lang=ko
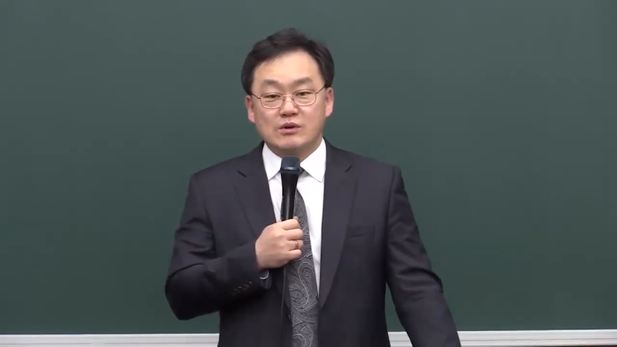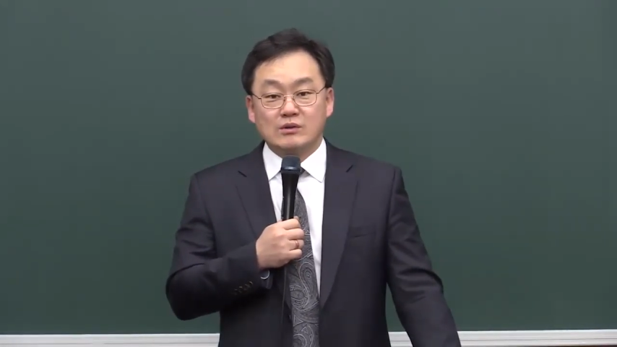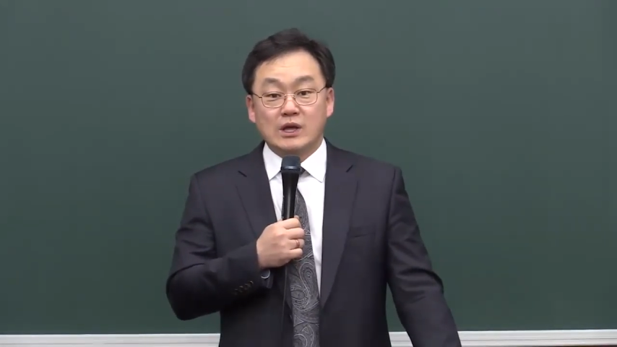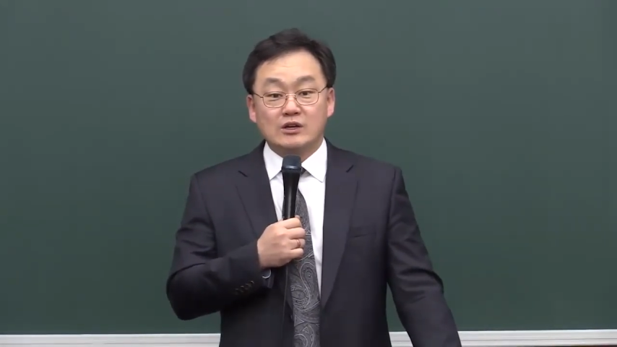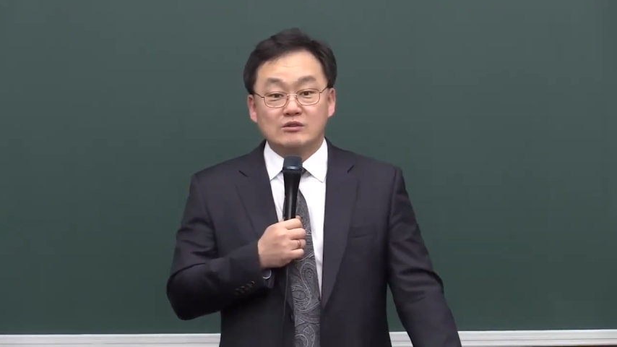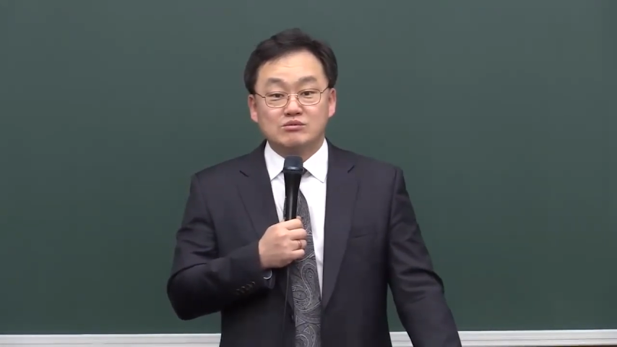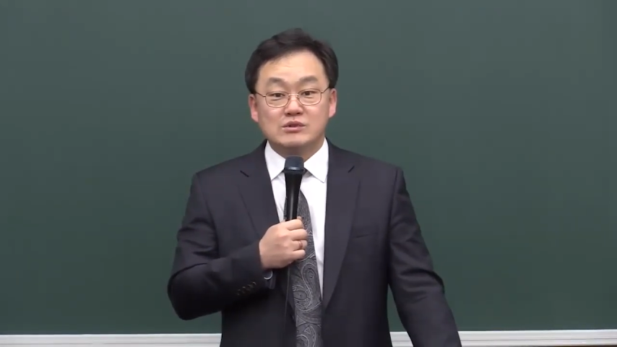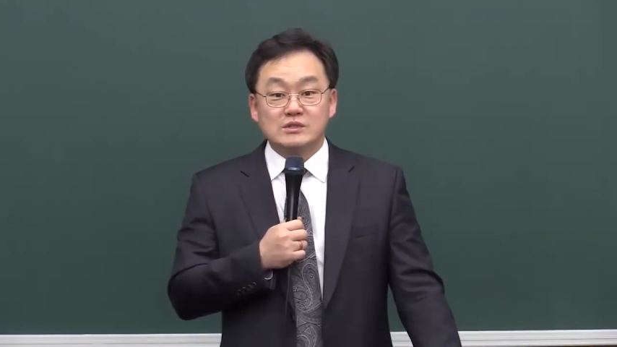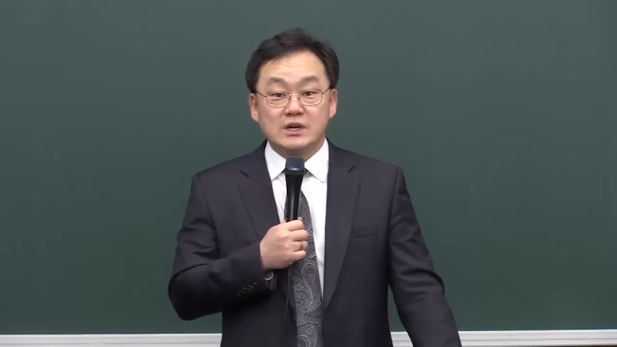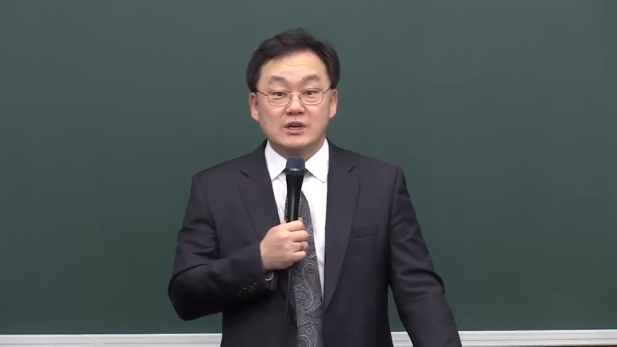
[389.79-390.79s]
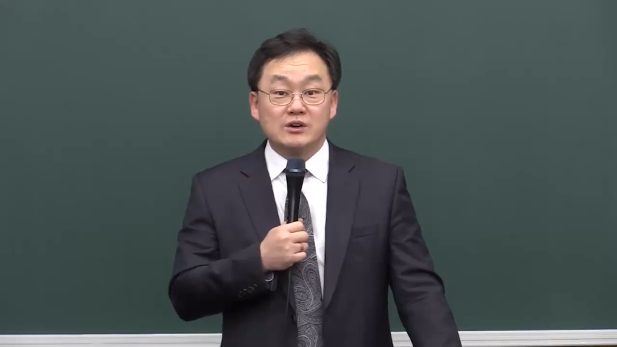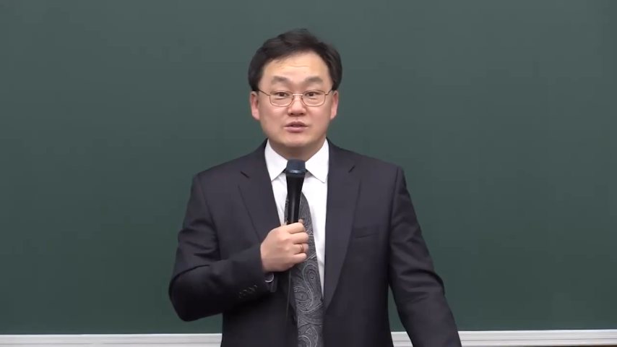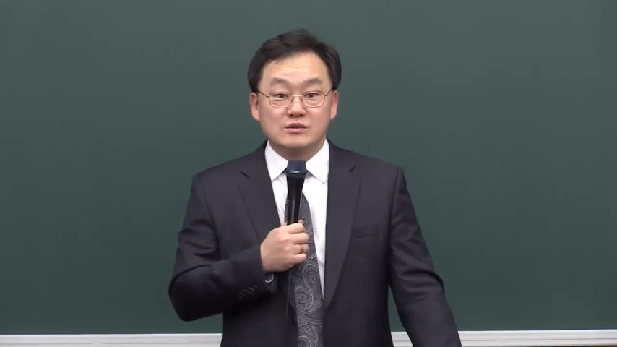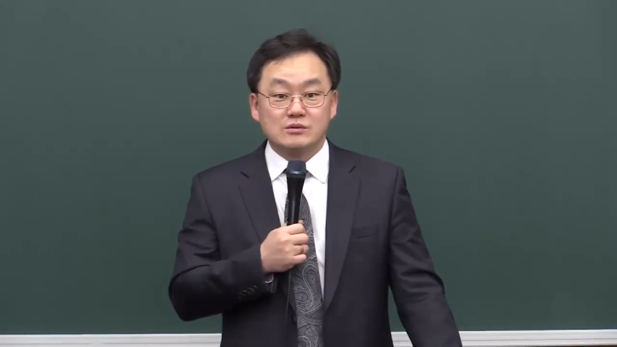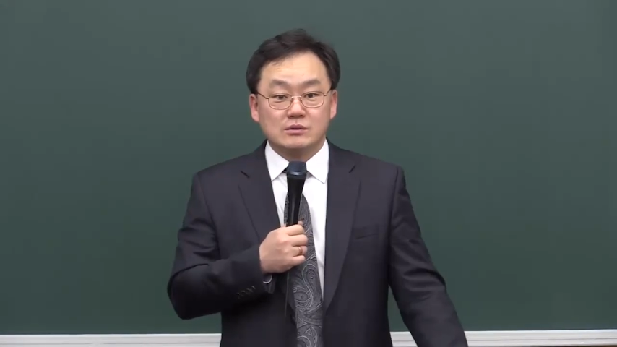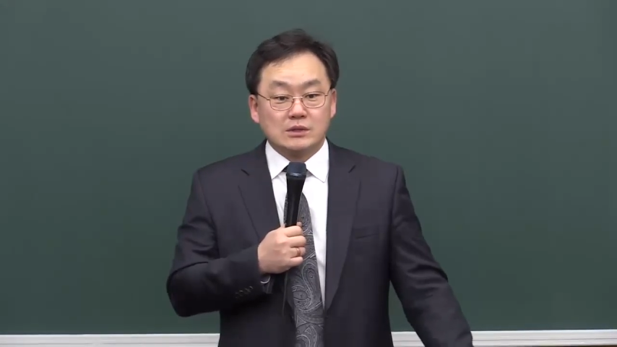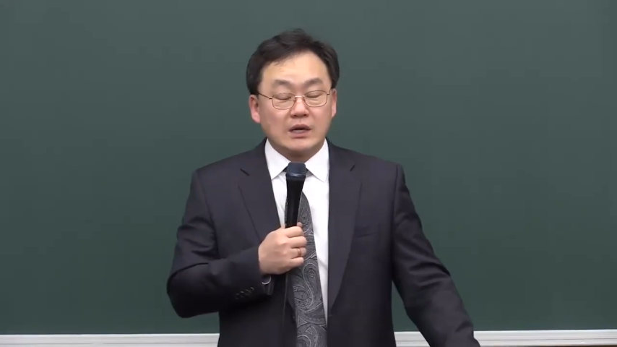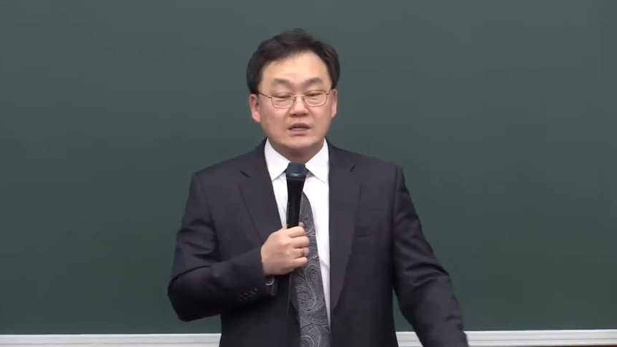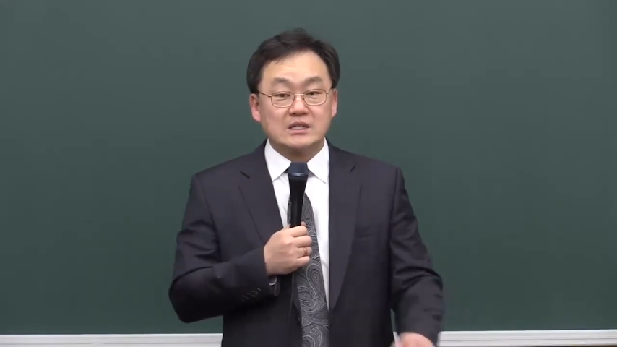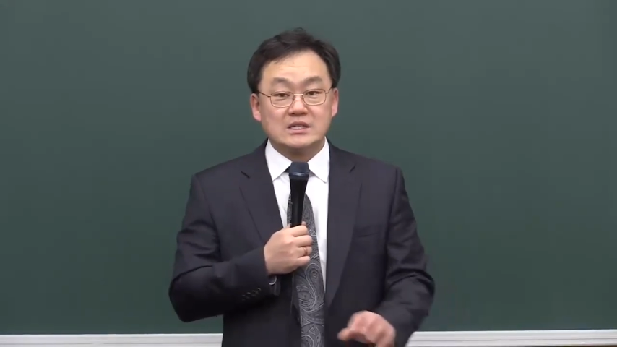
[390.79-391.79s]
나를 불쌍히 여기소서.
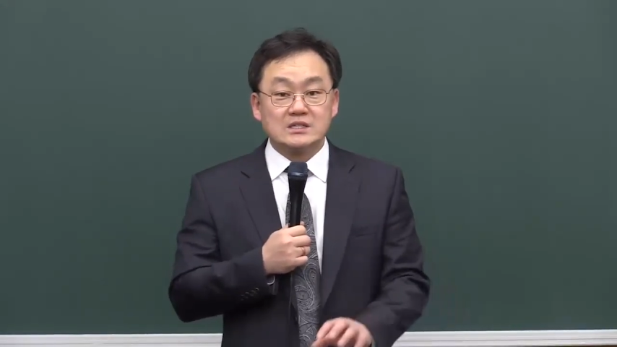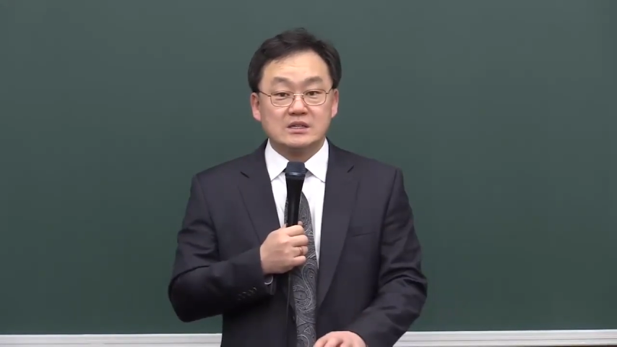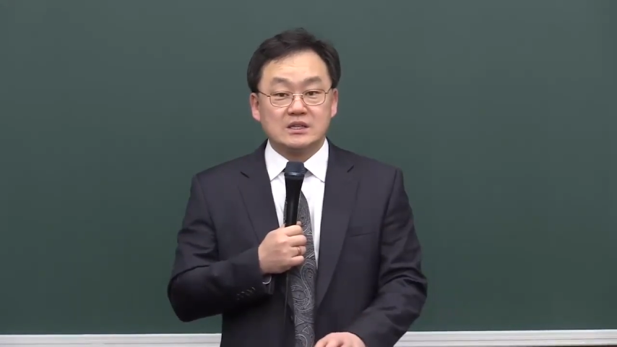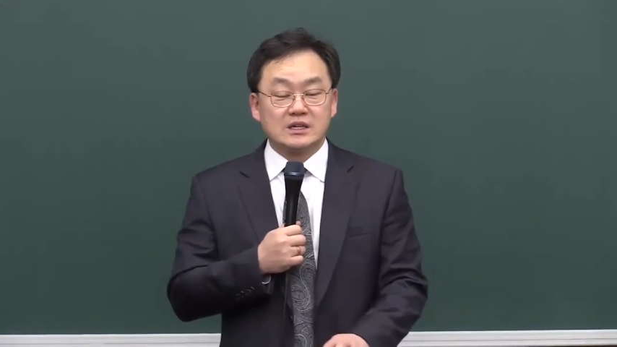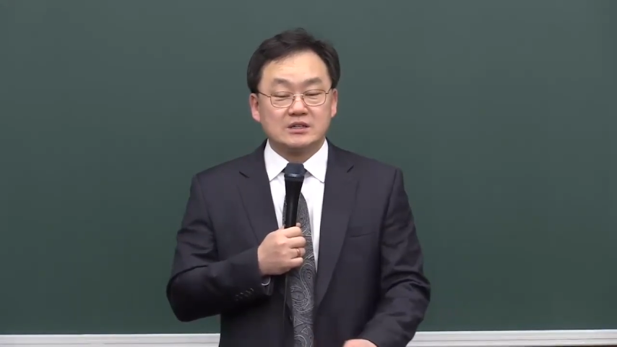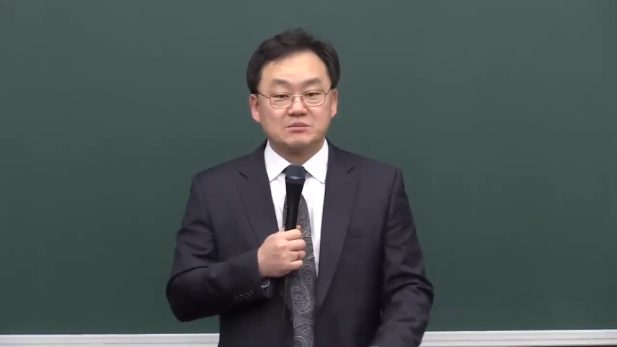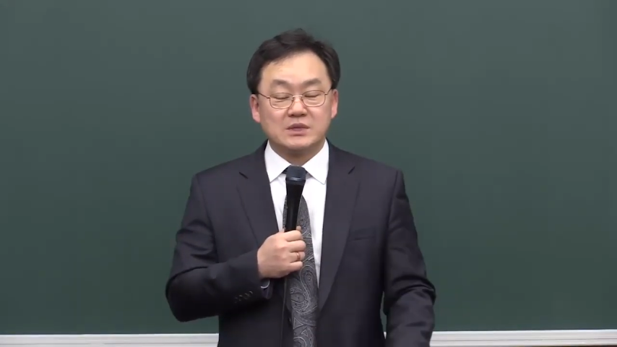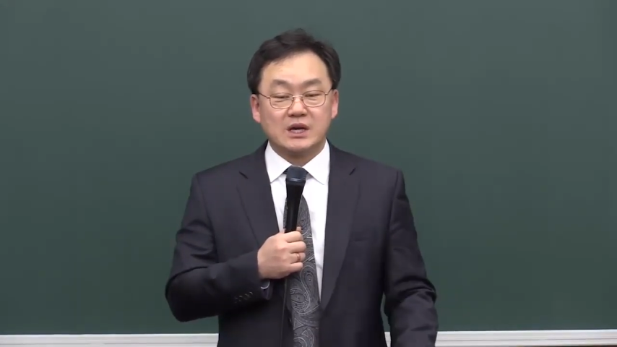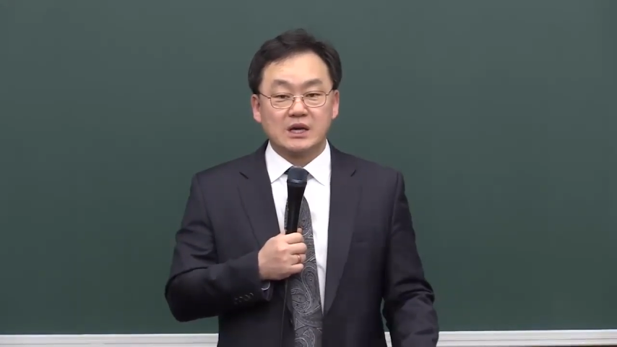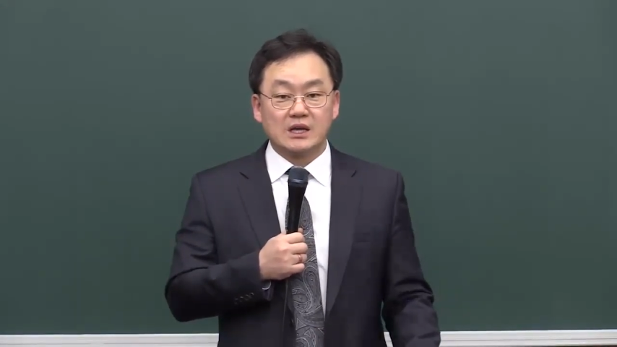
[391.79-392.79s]
딱이 자세여야 되는 겁니다.